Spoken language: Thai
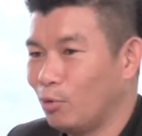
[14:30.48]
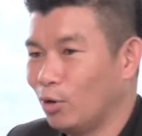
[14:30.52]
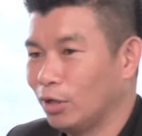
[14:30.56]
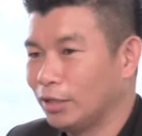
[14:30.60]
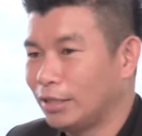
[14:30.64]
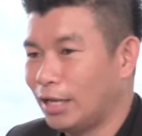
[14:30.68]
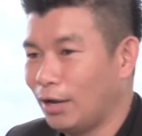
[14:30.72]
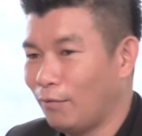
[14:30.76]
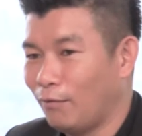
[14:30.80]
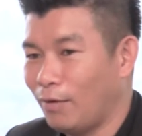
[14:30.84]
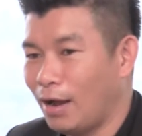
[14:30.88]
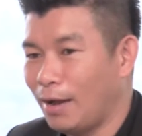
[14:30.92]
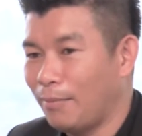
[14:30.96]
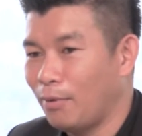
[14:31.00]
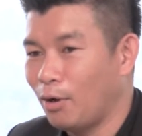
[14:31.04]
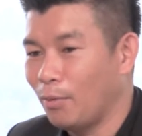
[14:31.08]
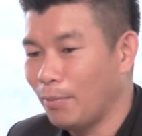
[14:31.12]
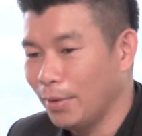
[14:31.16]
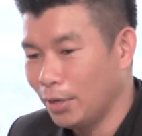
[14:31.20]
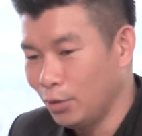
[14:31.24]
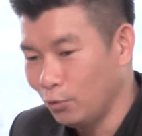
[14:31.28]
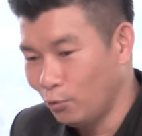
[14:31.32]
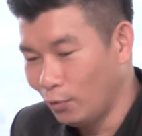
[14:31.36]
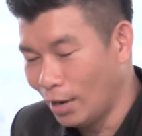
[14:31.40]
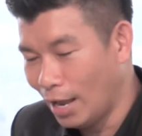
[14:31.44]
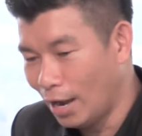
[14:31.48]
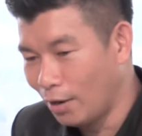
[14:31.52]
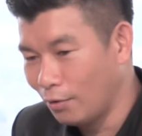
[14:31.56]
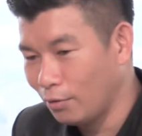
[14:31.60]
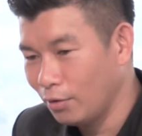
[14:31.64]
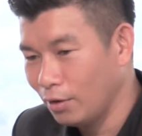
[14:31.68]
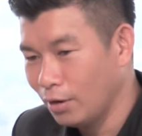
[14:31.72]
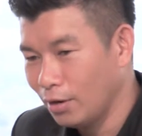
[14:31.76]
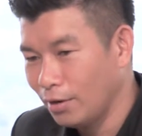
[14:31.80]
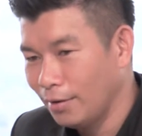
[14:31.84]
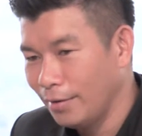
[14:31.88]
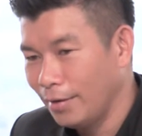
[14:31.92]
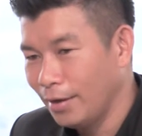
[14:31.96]
หมดแต่ว่าพอไปดูแล้ว
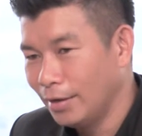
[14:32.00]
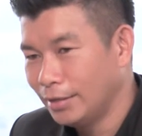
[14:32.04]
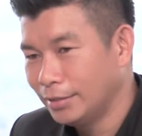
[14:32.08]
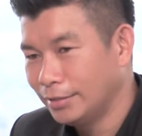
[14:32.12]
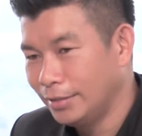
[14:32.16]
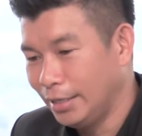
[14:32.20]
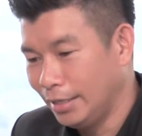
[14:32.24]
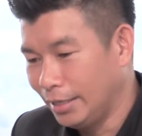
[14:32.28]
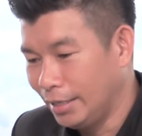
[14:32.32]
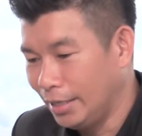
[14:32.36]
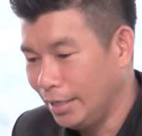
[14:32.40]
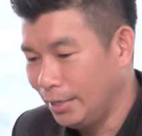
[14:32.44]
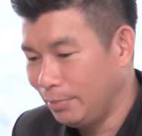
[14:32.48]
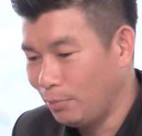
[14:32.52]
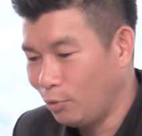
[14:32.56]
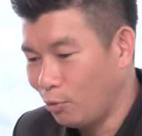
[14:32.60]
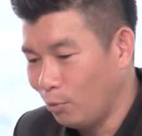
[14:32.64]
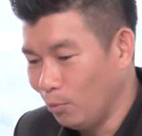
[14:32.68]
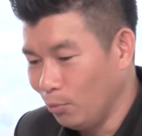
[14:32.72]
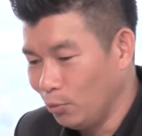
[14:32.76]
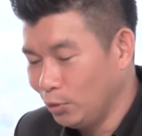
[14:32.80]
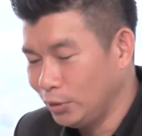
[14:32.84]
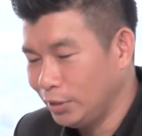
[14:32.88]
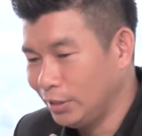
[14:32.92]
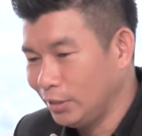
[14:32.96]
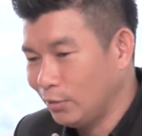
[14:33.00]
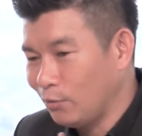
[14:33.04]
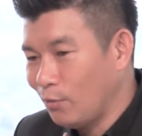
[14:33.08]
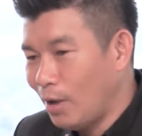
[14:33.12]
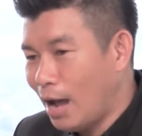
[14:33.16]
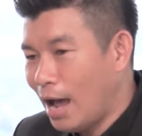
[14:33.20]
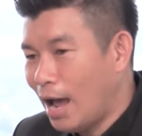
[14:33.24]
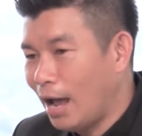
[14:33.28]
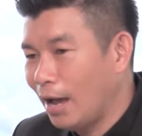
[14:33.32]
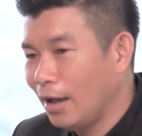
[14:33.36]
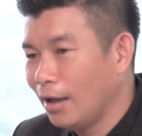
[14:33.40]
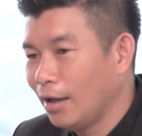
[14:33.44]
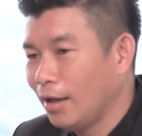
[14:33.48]
สิ่งที่ผมรู้สึก
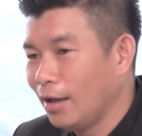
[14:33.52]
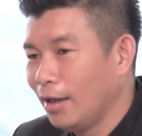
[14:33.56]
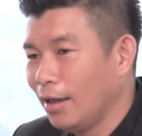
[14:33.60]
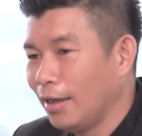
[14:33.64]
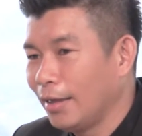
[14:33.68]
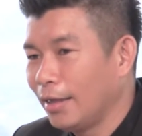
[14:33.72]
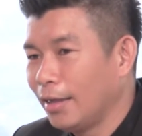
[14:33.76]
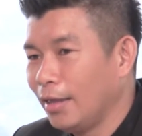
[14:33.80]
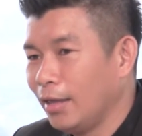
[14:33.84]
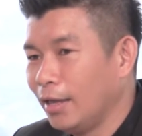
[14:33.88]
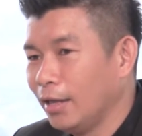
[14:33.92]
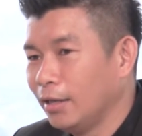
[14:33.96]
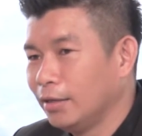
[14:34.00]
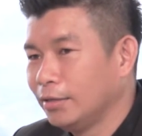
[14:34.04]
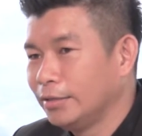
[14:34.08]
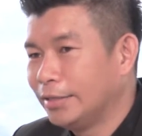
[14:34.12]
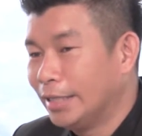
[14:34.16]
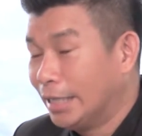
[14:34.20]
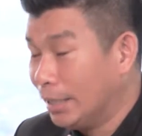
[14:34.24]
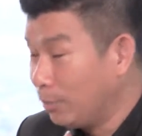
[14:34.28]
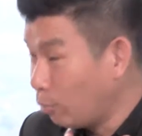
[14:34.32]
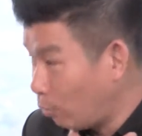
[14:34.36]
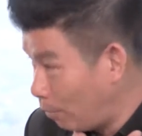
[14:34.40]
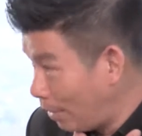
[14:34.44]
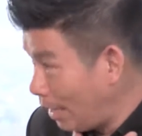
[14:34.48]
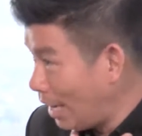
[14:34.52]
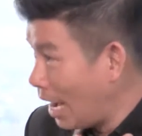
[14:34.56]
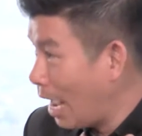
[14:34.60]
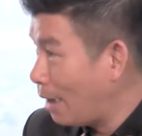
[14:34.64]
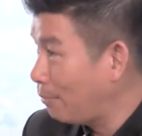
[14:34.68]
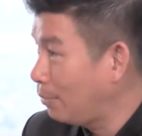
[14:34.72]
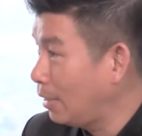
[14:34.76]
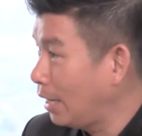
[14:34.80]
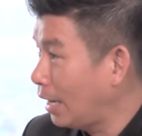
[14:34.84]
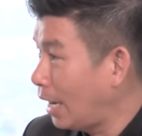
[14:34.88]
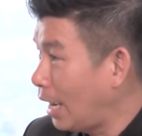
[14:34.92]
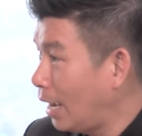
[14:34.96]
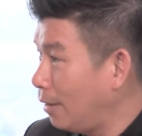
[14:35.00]
ว่าสิ่งที่ผมได้รับ
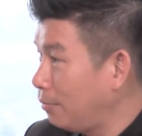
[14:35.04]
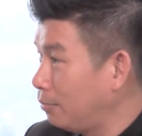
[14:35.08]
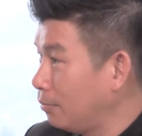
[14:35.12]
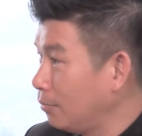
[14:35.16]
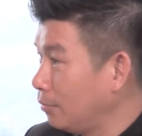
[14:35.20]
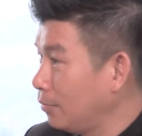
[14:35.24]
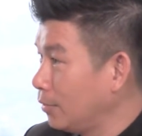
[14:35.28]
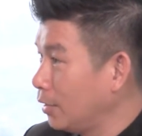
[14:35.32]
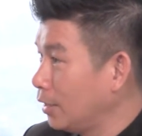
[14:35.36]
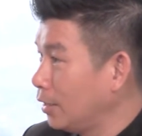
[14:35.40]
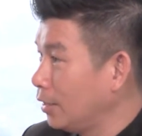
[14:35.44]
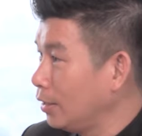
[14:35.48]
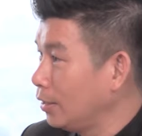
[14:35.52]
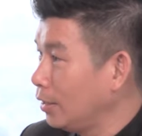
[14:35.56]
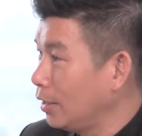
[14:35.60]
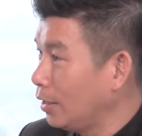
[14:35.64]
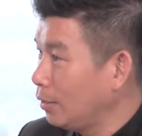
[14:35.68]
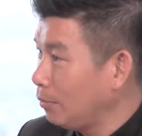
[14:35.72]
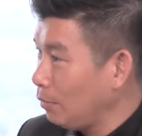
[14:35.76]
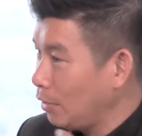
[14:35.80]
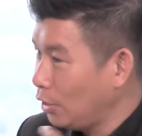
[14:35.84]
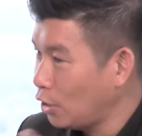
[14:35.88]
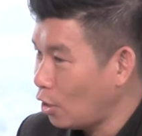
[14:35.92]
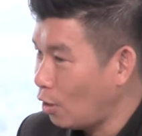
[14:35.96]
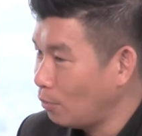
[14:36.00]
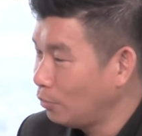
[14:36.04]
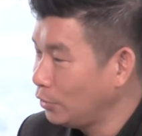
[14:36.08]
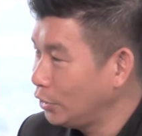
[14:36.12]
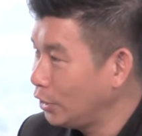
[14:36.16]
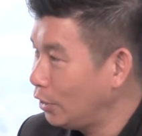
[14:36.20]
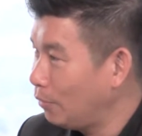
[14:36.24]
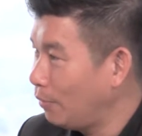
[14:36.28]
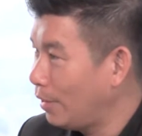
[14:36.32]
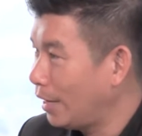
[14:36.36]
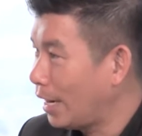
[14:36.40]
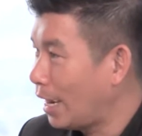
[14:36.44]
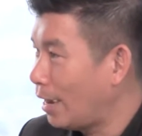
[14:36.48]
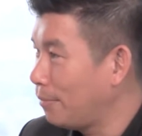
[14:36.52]
เนี่ยครับยอมเชื่
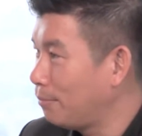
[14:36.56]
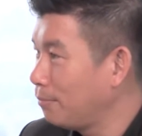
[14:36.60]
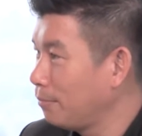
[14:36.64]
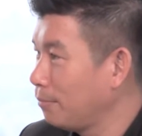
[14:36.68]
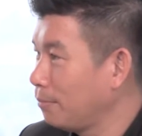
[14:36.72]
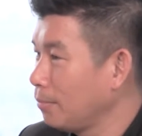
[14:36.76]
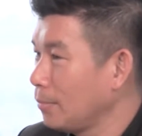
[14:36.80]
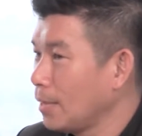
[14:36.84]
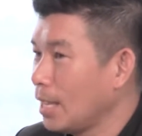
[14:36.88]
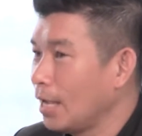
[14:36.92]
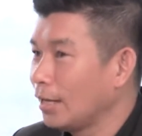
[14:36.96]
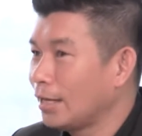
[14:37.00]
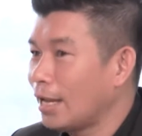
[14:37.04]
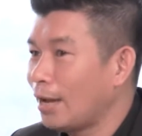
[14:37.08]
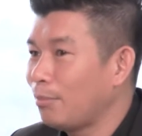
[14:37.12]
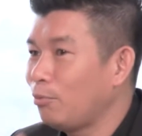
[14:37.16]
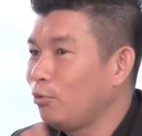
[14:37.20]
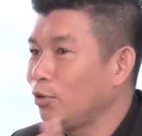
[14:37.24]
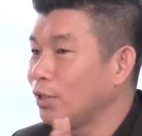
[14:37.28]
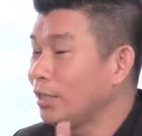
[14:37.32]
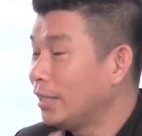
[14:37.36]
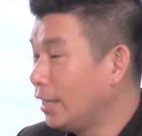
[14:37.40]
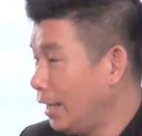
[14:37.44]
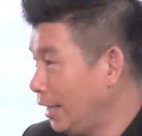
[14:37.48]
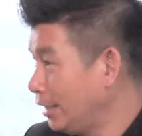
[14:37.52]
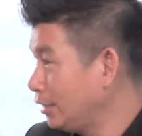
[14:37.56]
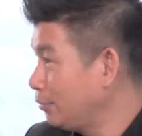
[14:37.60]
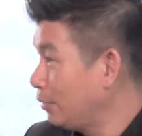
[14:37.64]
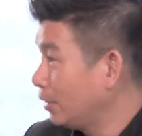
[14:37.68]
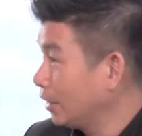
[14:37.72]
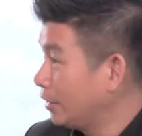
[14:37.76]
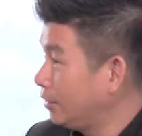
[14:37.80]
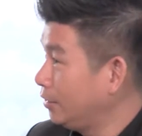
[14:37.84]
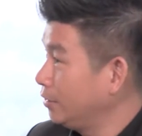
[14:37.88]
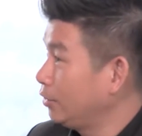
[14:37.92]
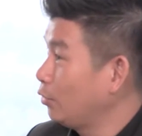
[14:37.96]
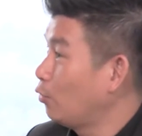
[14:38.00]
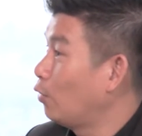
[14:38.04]
อไหมครับถ้าพูดถึง rich มัน
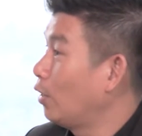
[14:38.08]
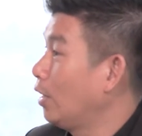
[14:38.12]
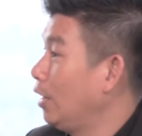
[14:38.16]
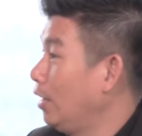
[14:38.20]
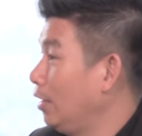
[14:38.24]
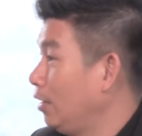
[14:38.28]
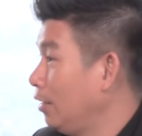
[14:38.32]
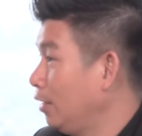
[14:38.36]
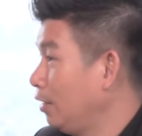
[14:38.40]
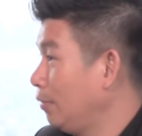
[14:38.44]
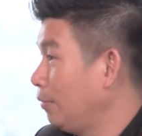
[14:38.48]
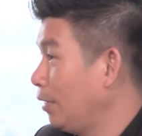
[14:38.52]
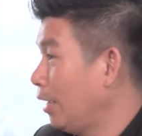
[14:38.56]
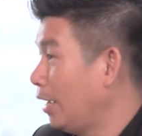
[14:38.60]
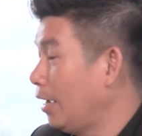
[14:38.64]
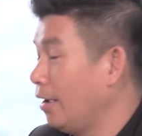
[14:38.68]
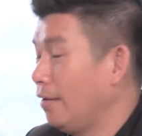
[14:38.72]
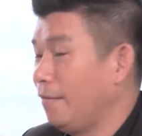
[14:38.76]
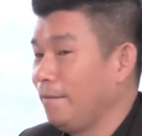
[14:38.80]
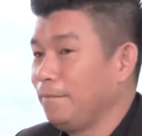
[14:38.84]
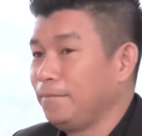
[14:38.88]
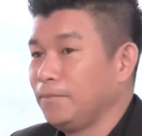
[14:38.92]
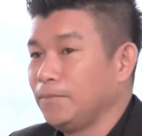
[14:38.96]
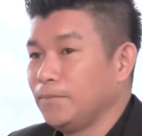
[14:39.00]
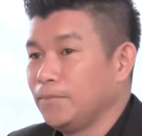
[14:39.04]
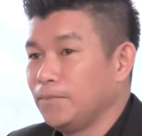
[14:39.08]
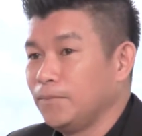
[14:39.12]
คือตัวเงินนะครับ